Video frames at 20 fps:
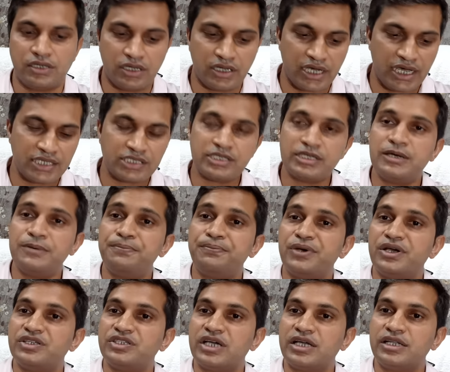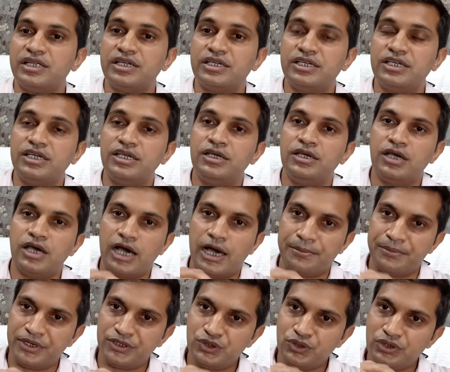कैसे हम पहचाने कि
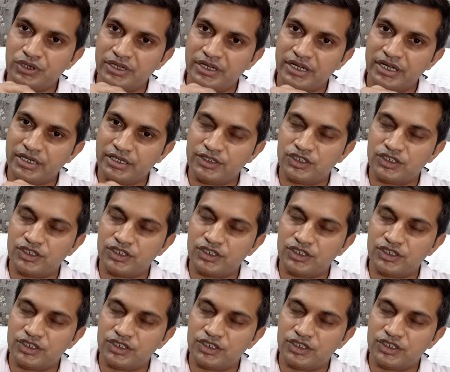हमें जो ये